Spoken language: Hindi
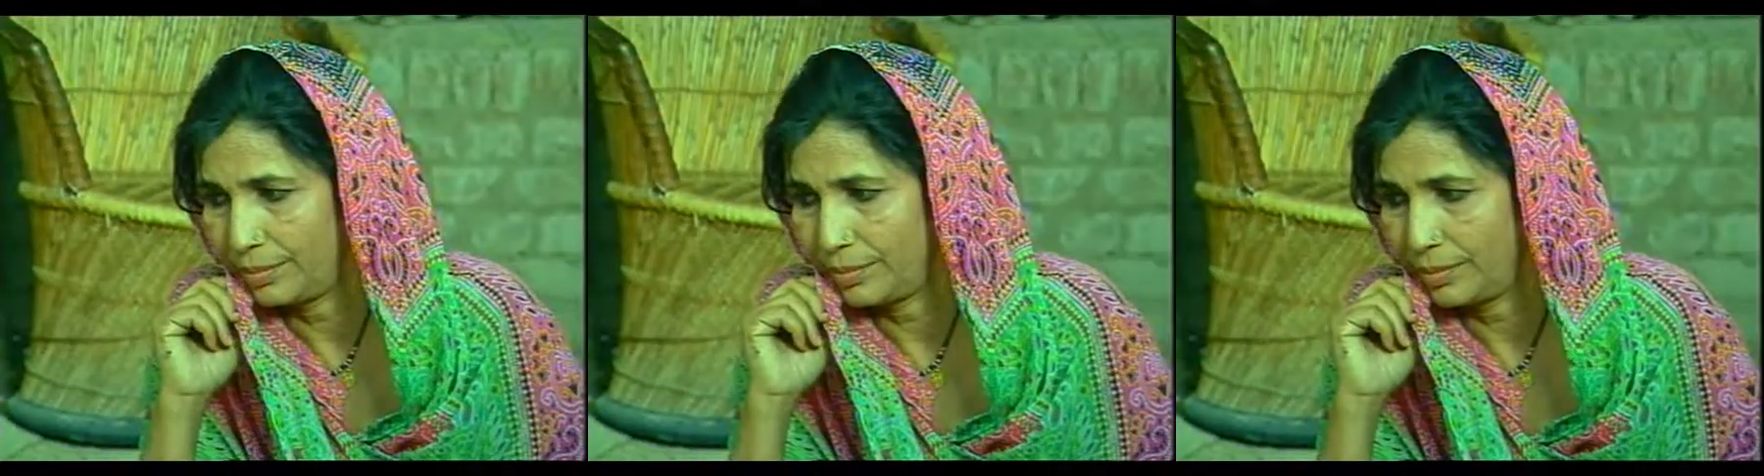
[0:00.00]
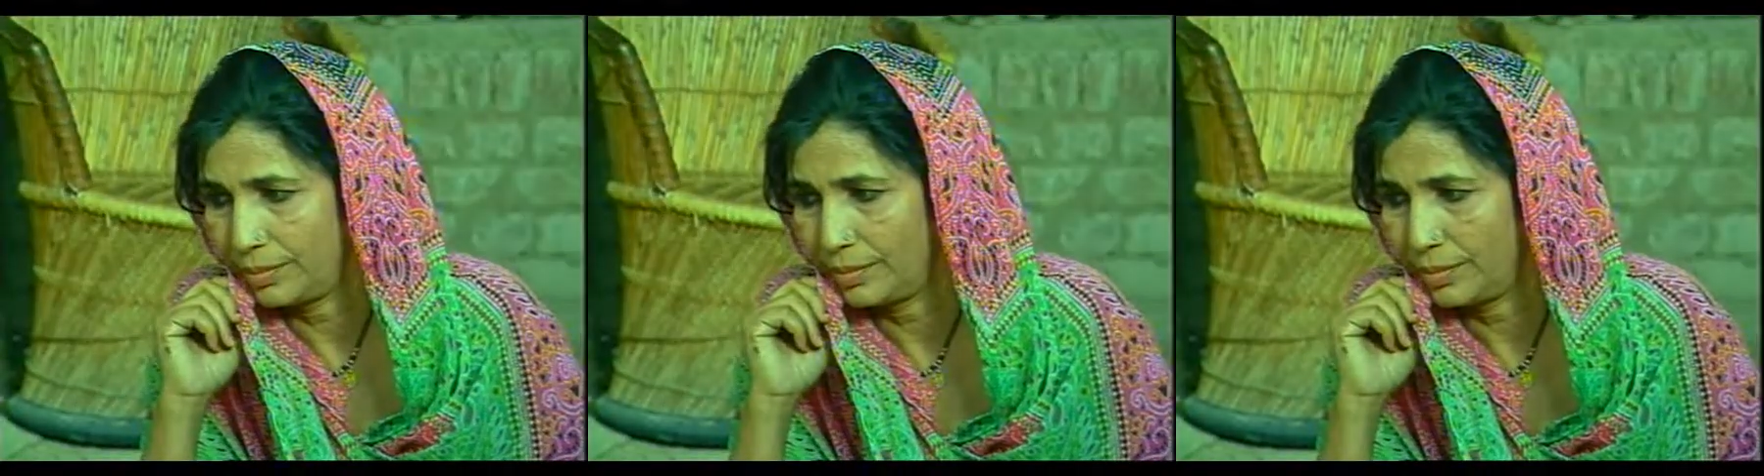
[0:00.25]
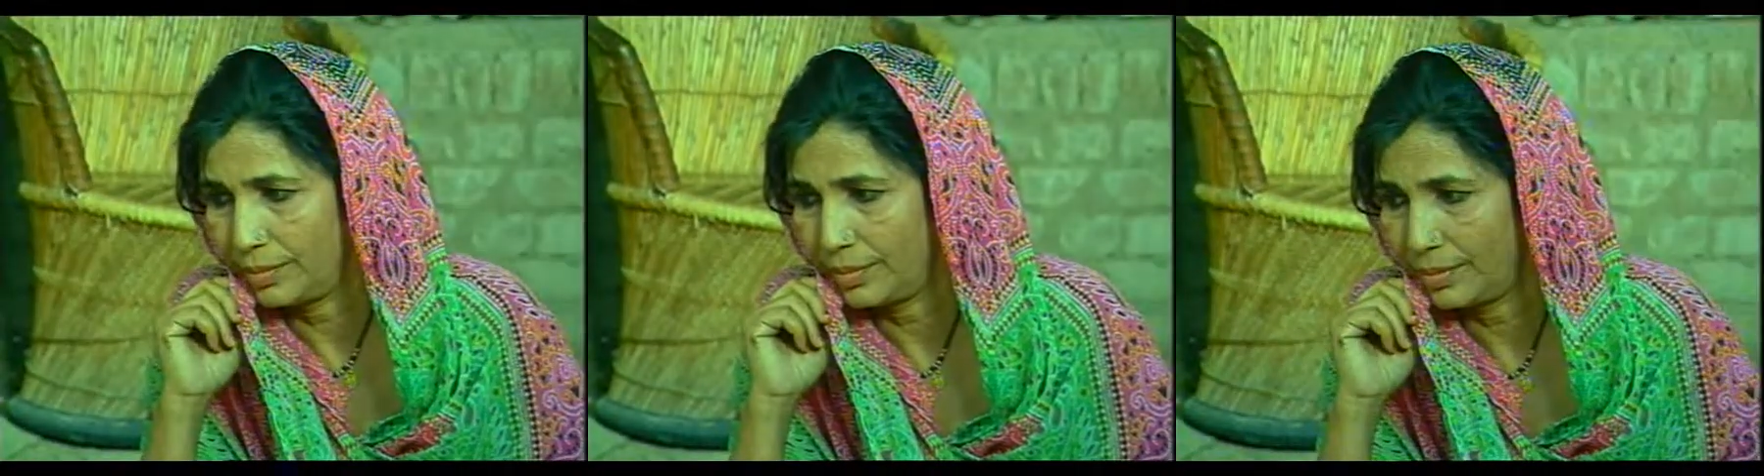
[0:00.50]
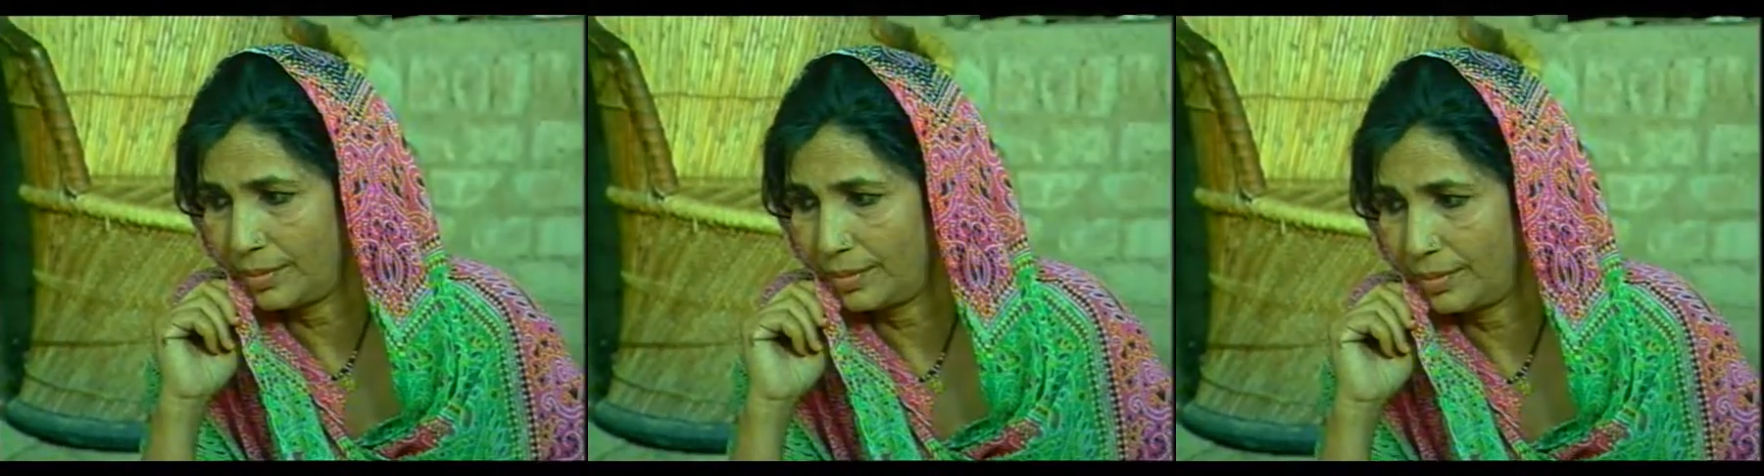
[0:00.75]
सलमा भाभी
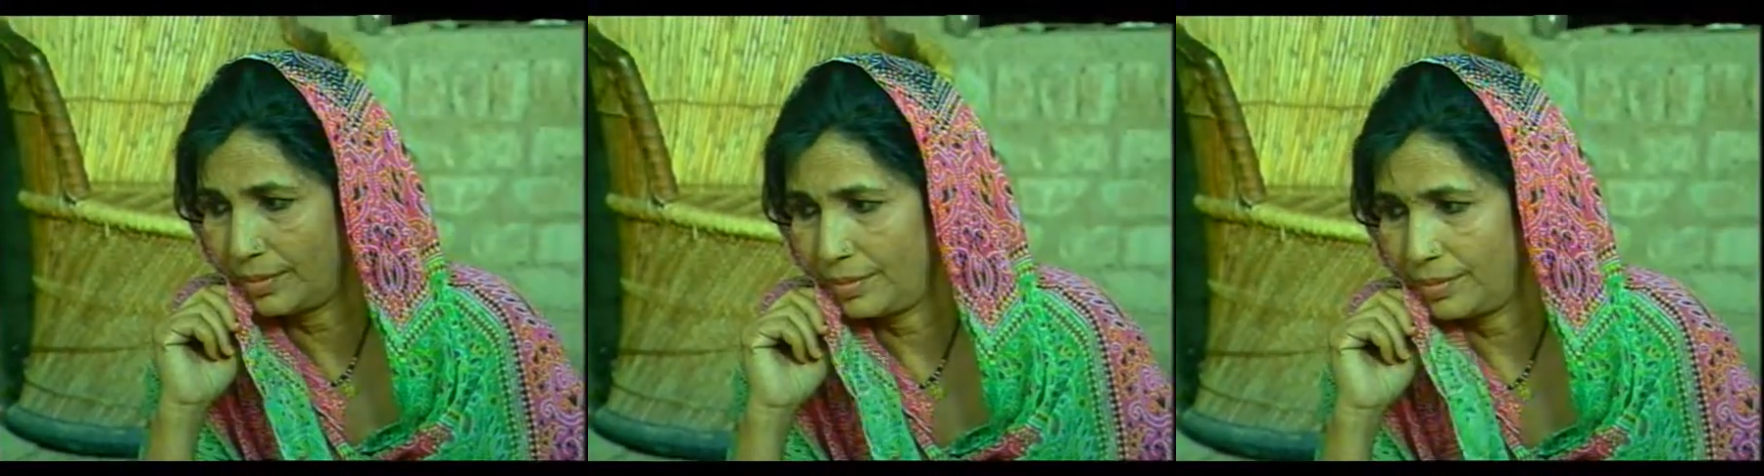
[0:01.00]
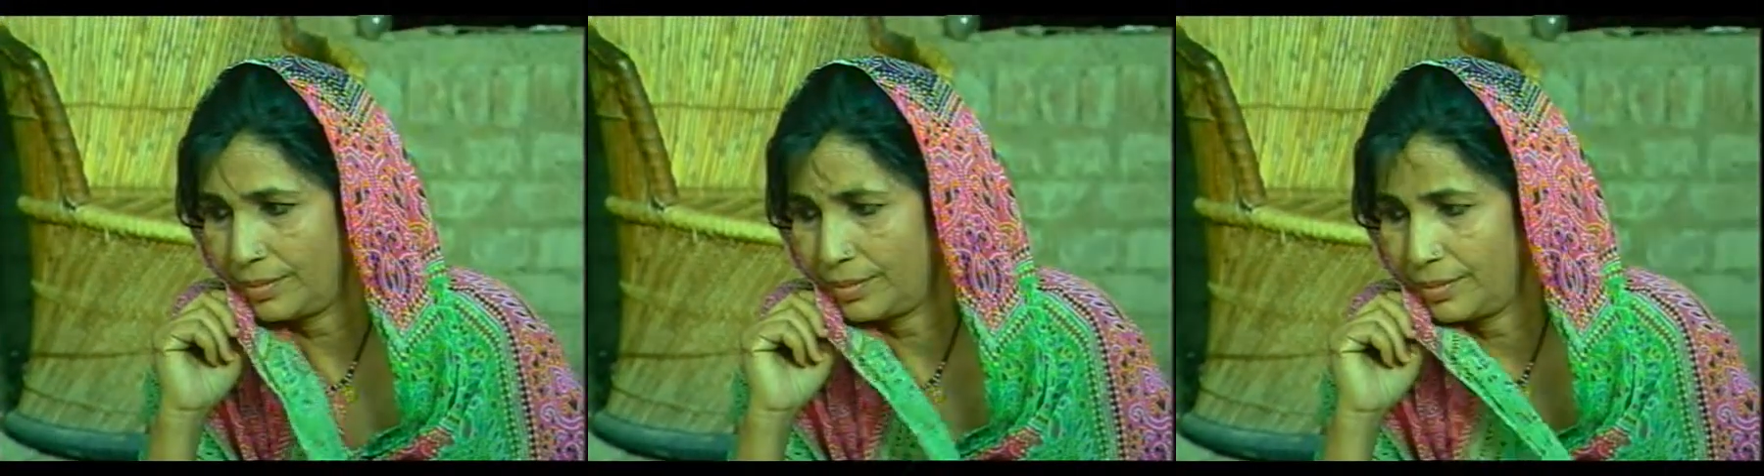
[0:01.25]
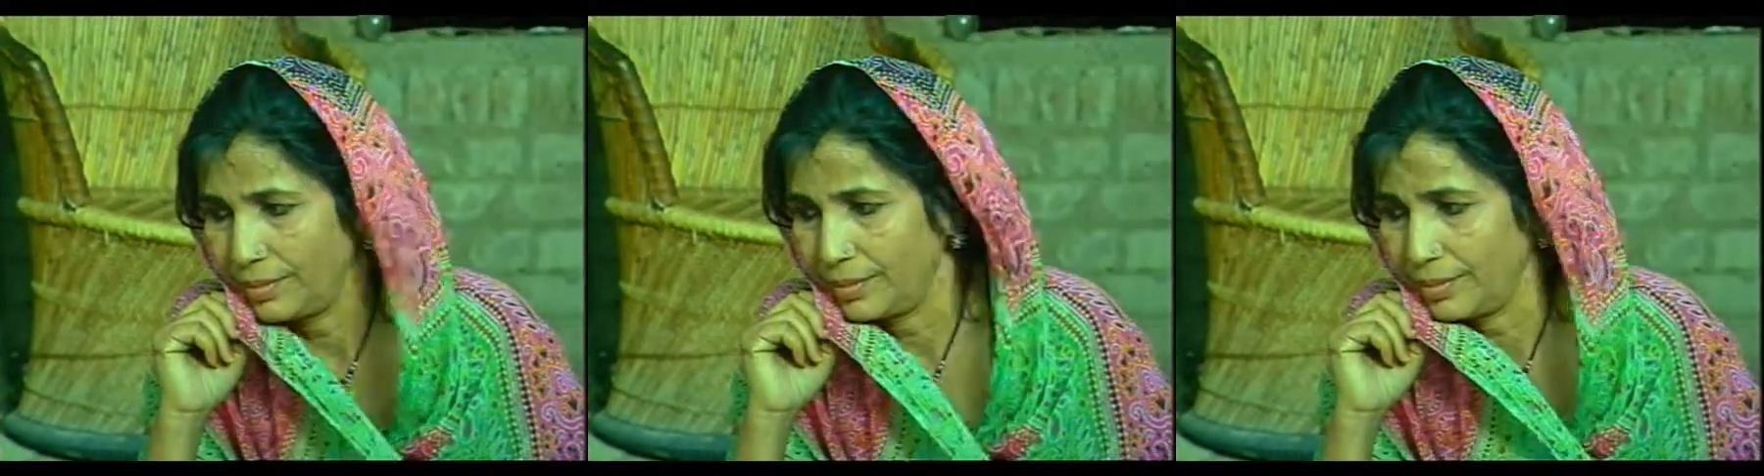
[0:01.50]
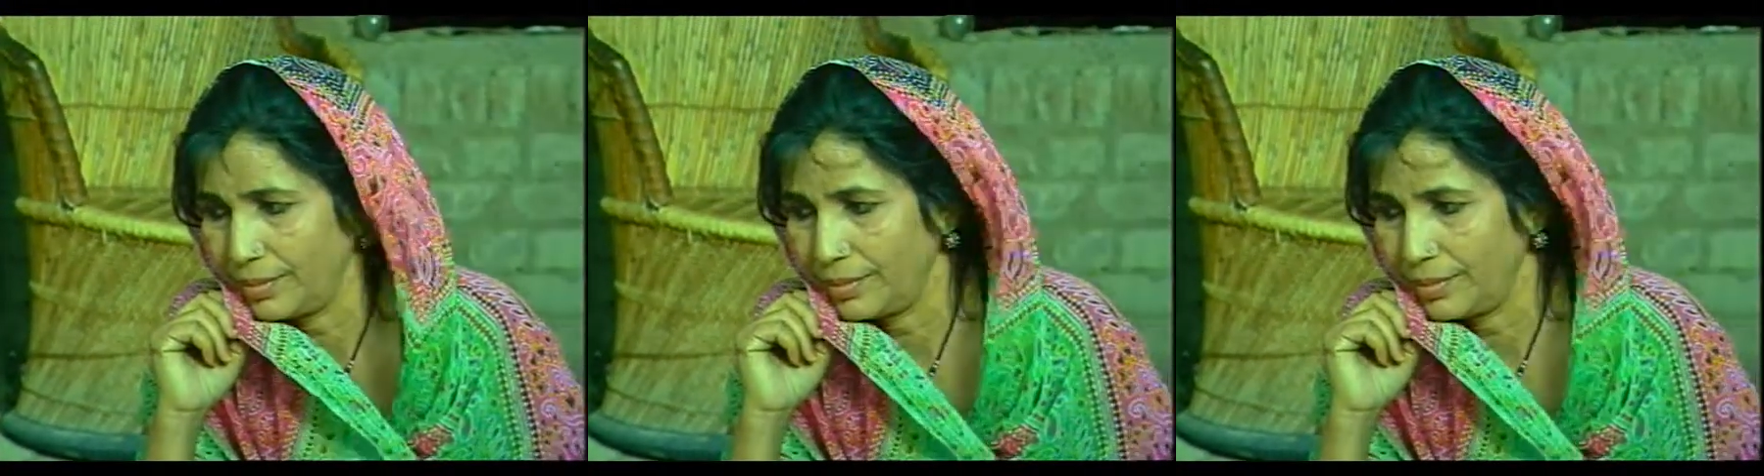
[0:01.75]
तुम बताओ